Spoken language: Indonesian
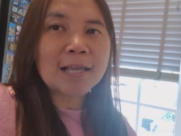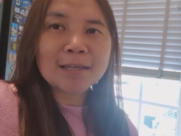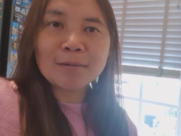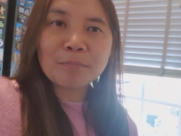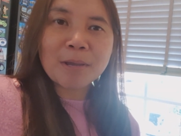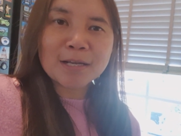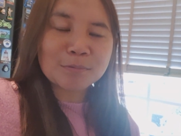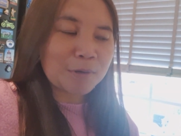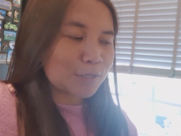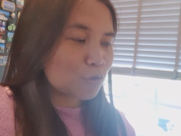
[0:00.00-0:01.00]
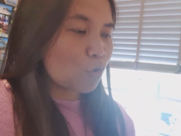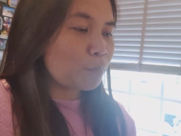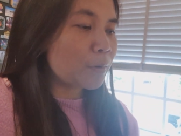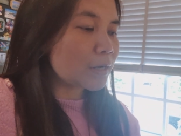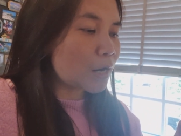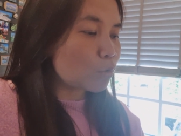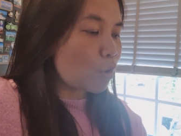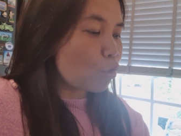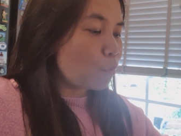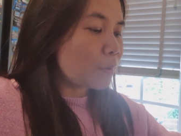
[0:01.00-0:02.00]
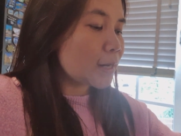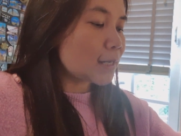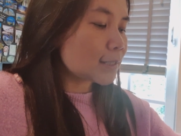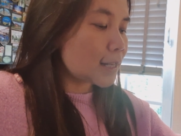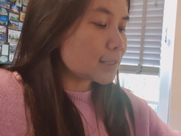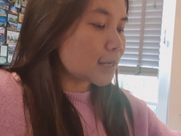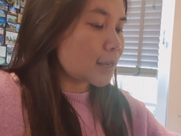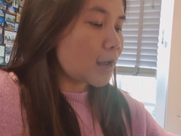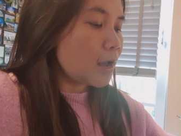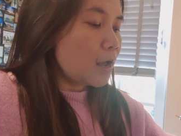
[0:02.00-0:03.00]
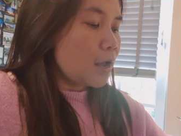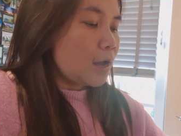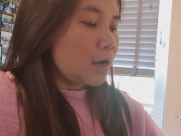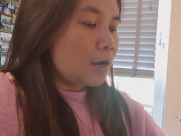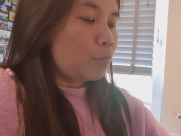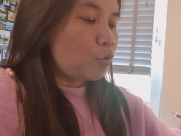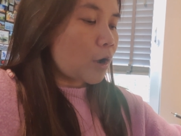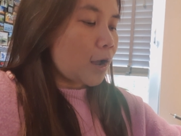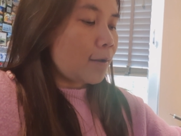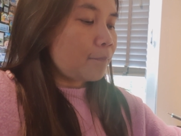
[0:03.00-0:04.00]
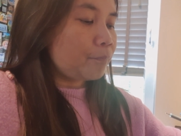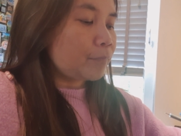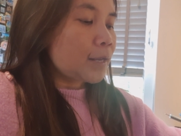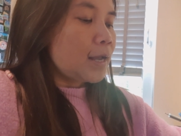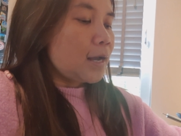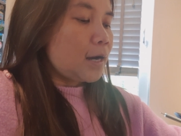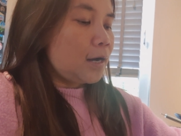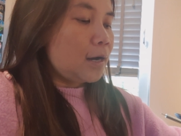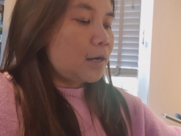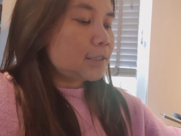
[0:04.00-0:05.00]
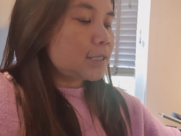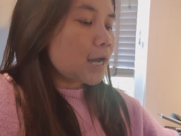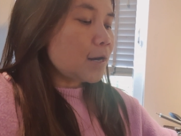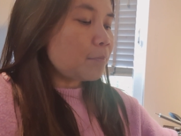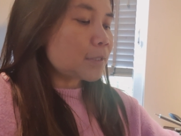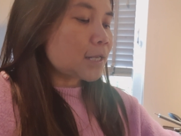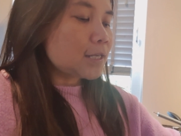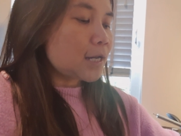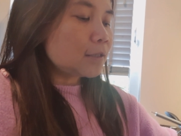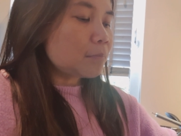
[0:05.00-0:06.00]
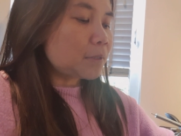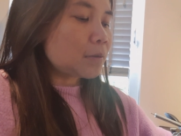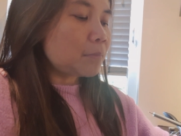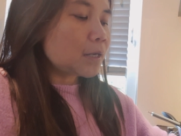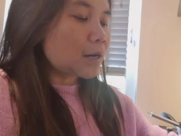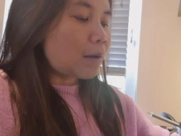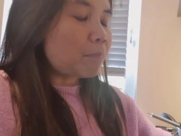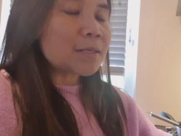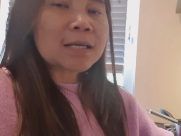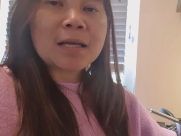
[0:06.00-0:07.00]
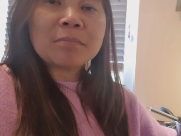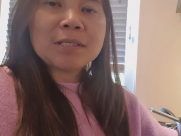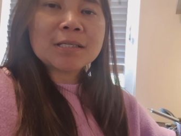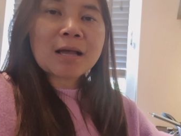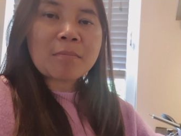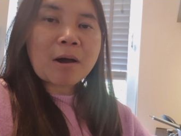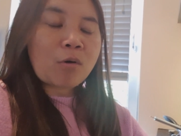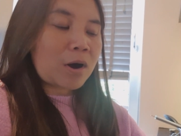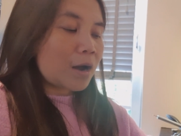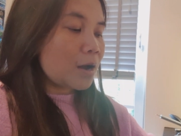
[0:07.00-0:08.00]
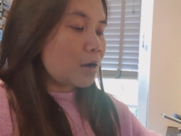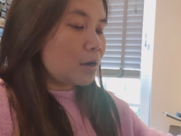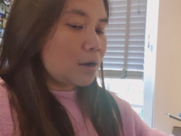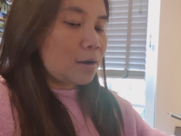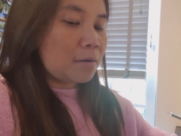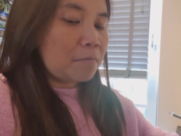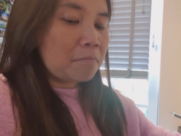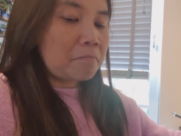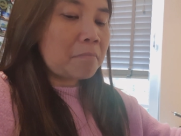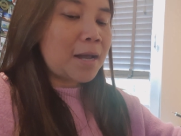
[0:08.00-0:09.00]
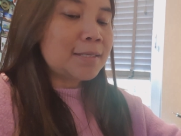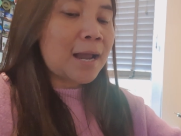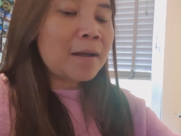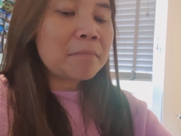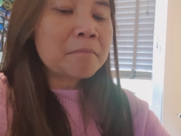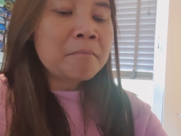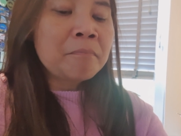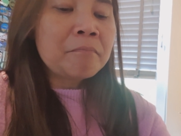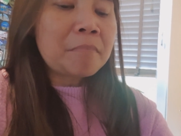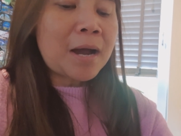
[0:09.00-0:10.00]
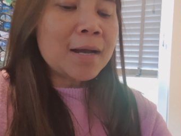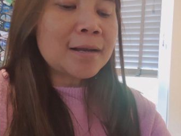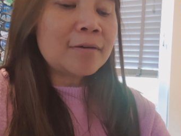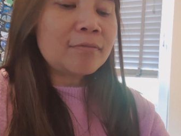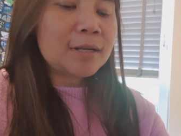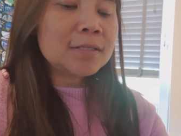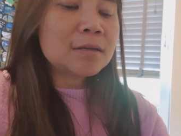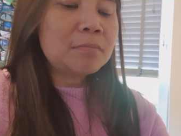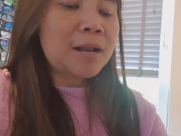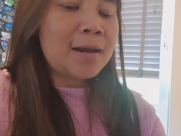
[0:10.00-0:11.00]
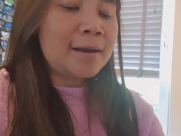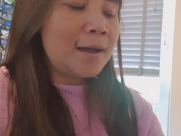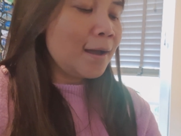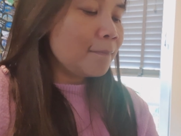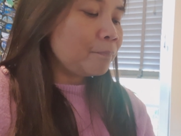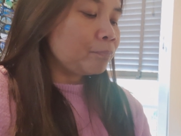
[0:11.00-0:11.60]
lagi beres-beres koper yang dua koper yang telah saya uh, buka uh, jika ada pertanyaan teman-teman kenapa saya bisa bawa uh, banyak makanan fresh ke Belanda